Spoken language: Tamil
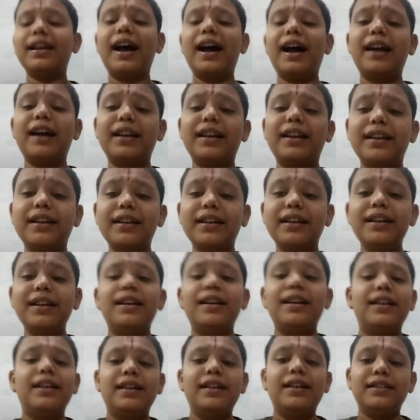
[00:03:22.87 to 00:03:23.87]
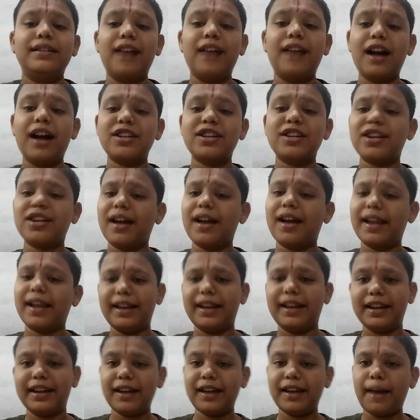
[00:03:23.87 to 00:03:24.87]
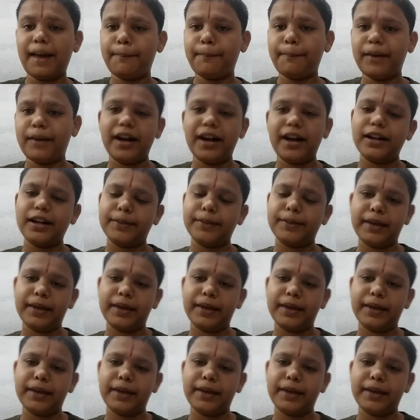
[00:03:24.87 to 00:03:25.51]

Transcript: யாரு தாக்ஷாயணின்னு அம்பாளுக்கு